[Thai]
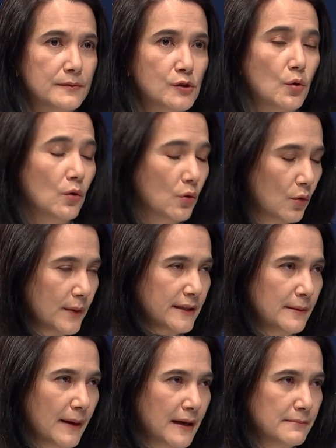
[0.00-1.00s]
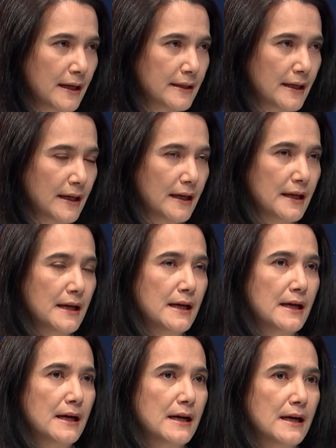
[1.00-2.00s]
ช่วงโควิดที่ผ่านมาเนี่ย
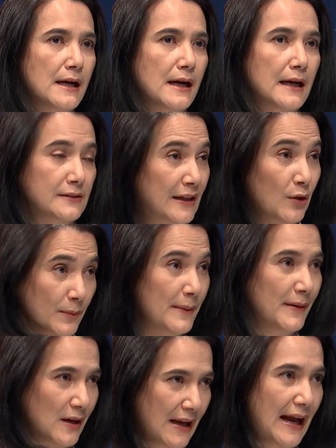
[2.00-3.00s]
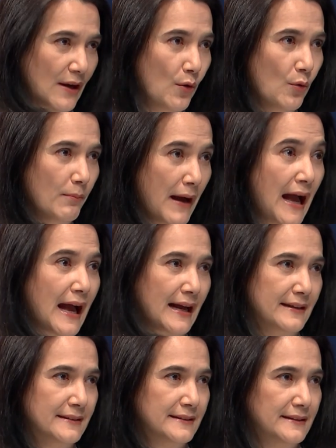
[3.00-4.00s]
อัตราดอกเบี้ยมันขาลงมาก
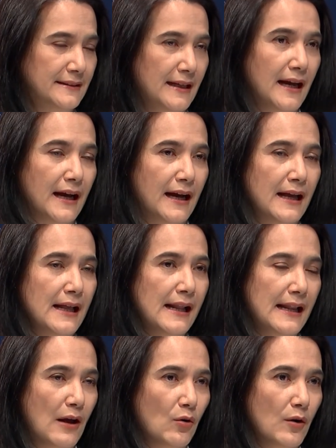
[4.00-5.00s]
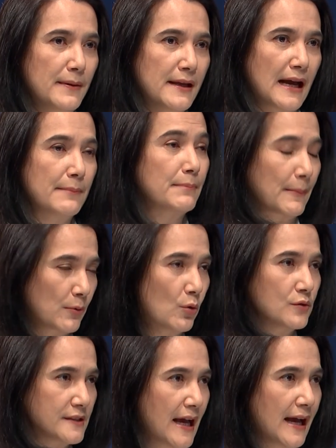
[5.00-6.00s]
นะคะเราก็มีการปรับโคร
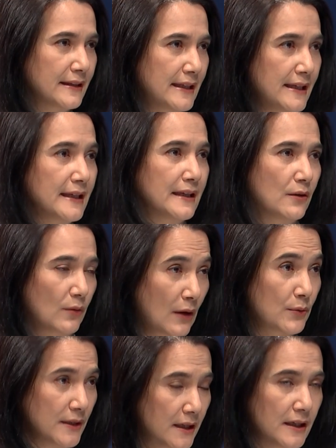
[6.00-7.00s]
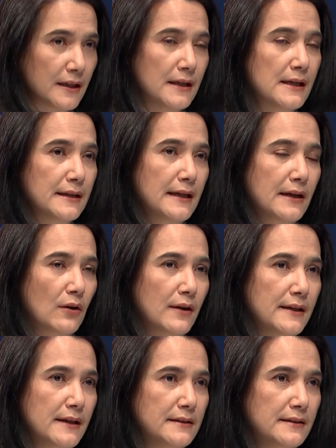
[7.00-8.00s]
งสร้างหนี้ของเราเยอะในกร
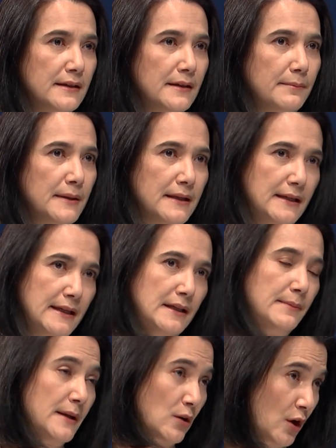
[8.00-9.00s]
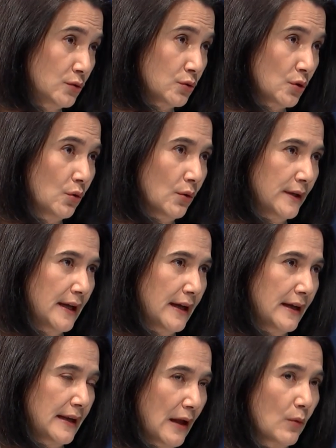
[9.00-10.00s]
ณีที่มีหนี้ที่มีก้อนโตๆเนี่ย
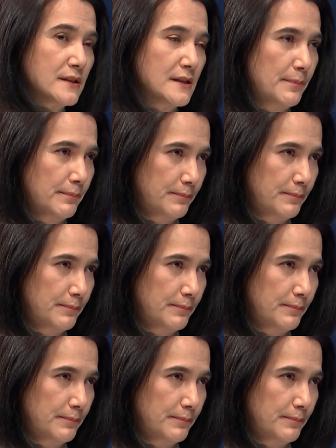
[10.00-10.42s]
เราก็จะ